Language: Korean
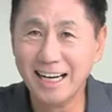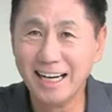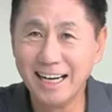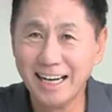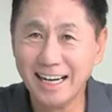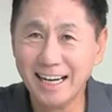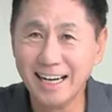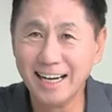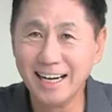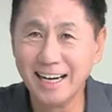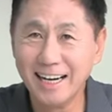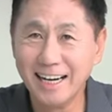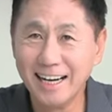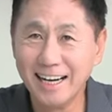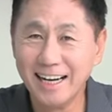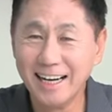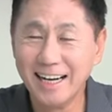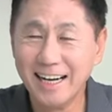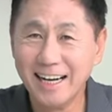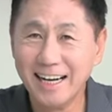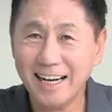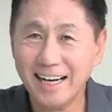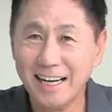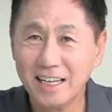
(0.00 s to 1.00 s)
어?
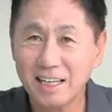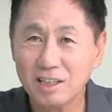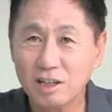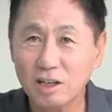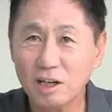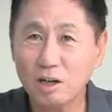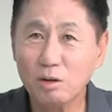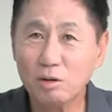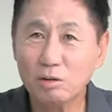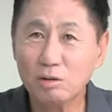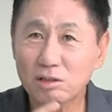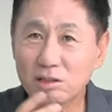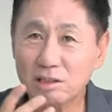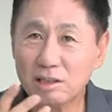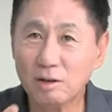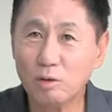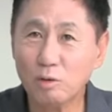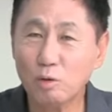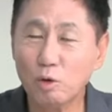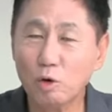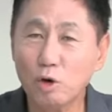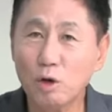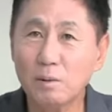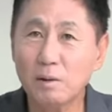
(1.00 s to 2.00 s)
그래놓고
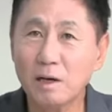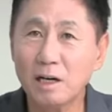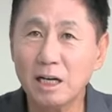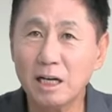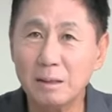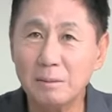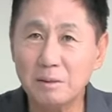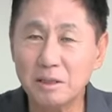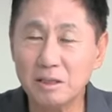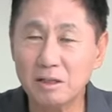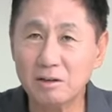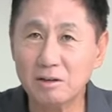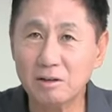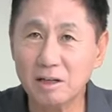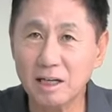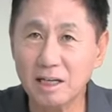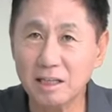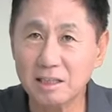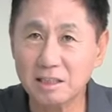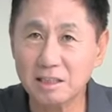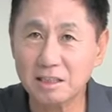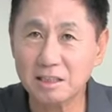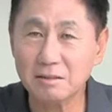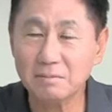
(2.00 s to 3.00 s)
딱 오리발 내미는 거예요,
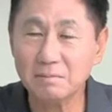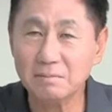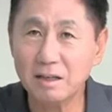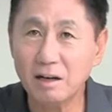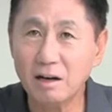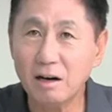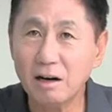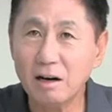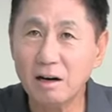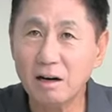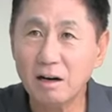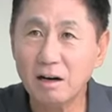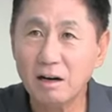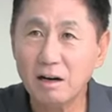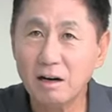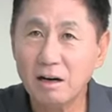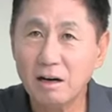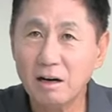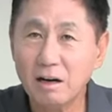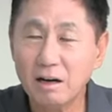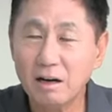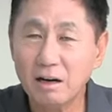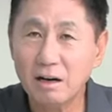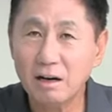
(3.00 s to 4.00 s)
지금. 어?
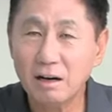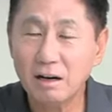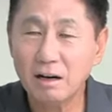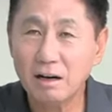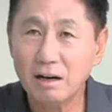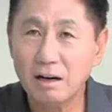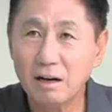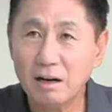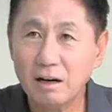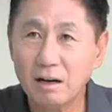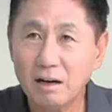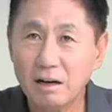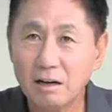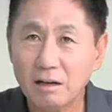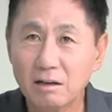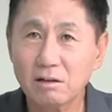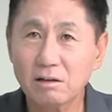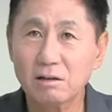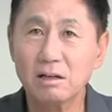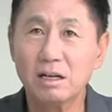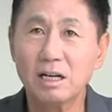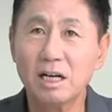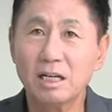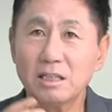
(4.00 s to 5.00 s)

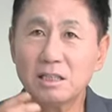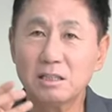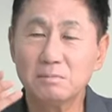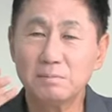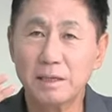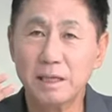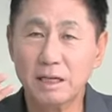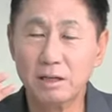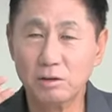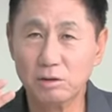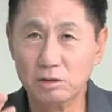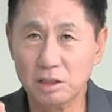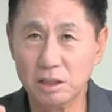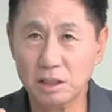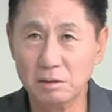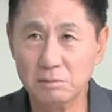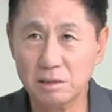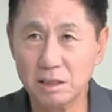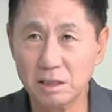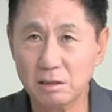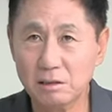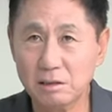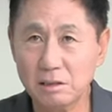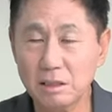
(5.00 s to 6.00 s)
그러나 하여튼 백해룡
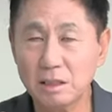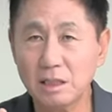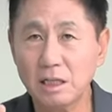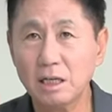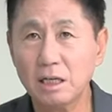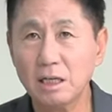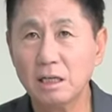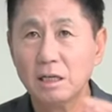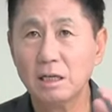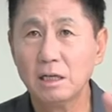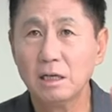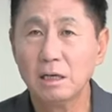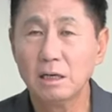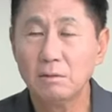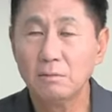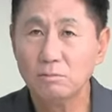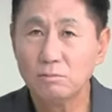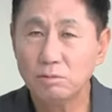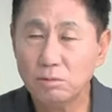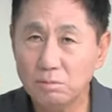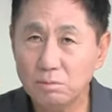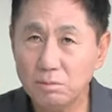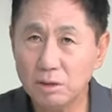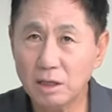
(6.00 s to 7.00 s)
팀장은 이게
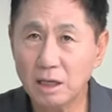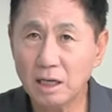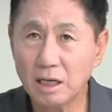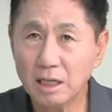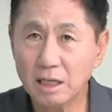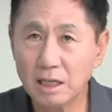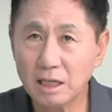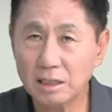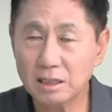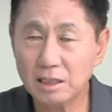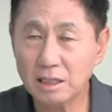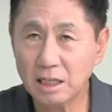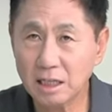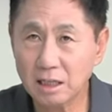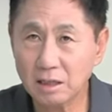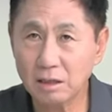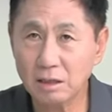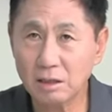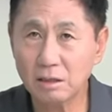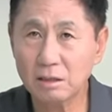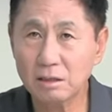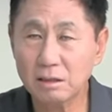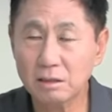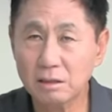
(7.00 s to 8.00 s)
분명하게
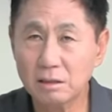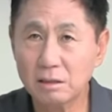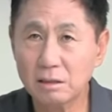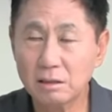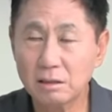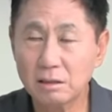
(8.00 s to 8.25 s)
세관